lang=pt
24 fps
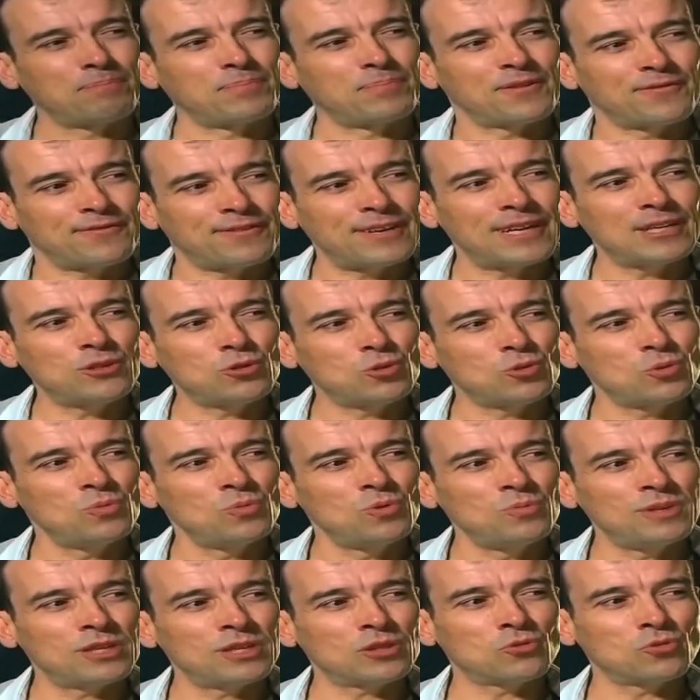perfeito
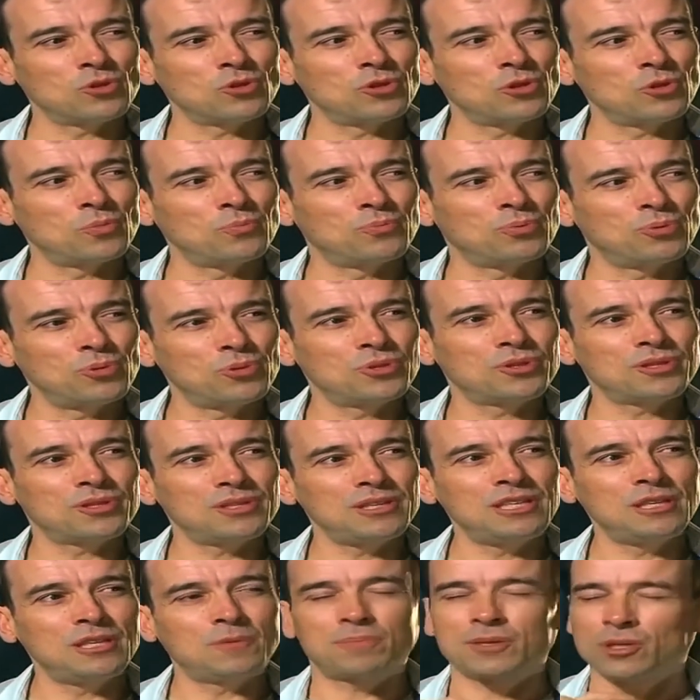momento onde eu pude
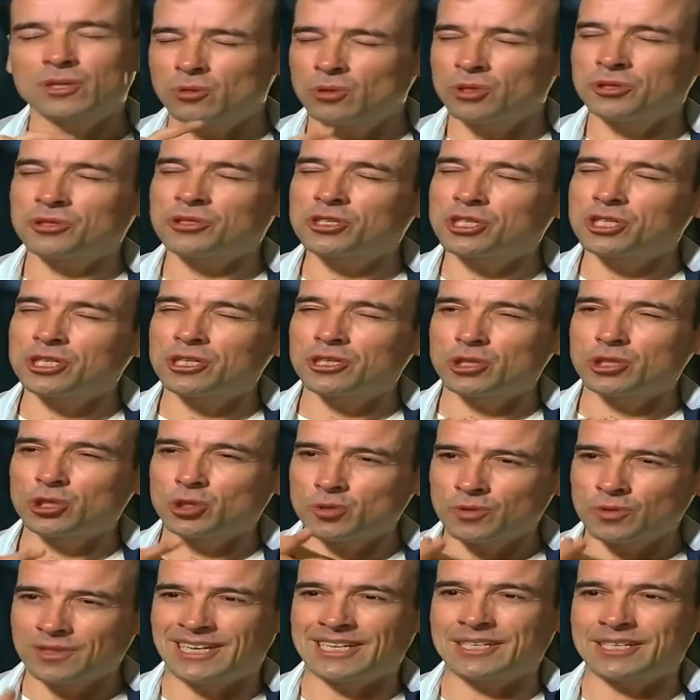ir para Londres
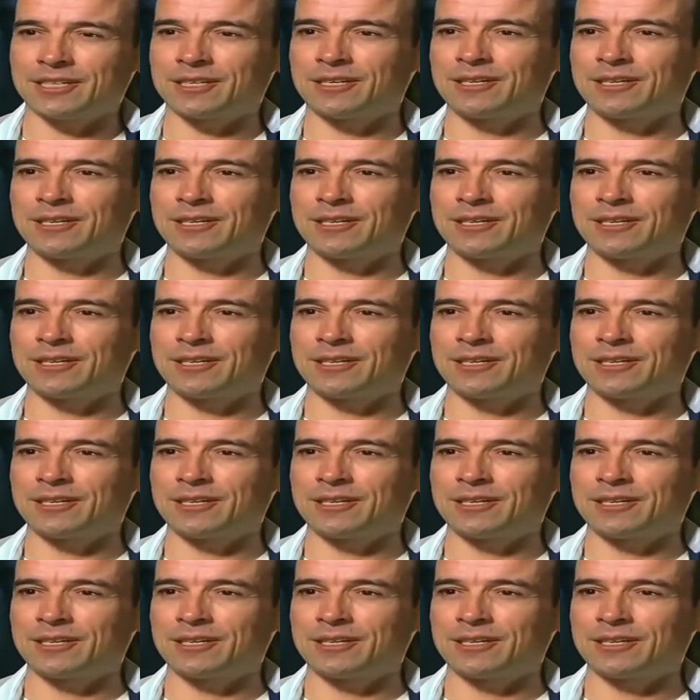estudar.